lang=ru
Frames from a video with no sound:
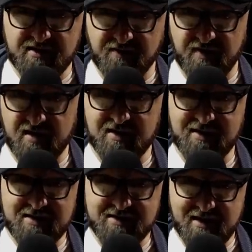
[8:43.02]
этого
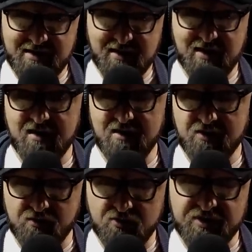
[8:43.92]
насильника
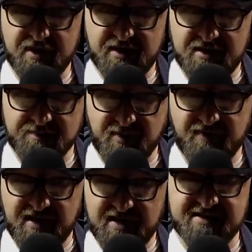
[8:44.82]
нужно
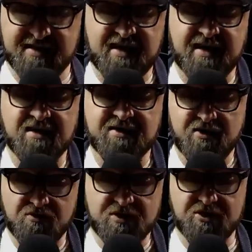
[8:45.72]
избавляться, как и
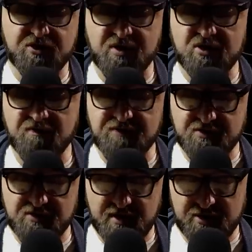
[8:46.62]
от иллюзий, что на нем
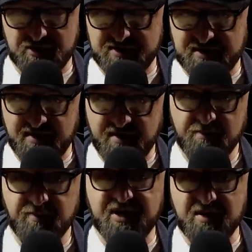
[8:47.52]
все держится.
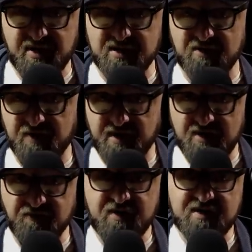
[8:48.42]
Перемены в
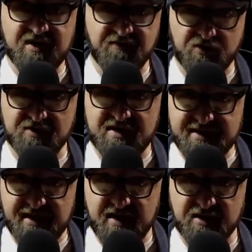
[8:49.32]
РФ давно
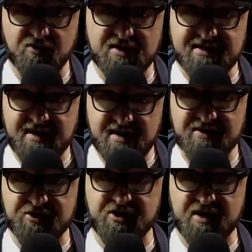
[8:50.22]
назрели, но
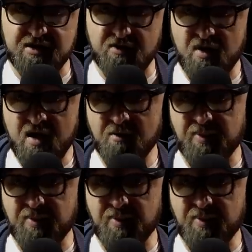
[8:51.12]
россияне, к сожалению,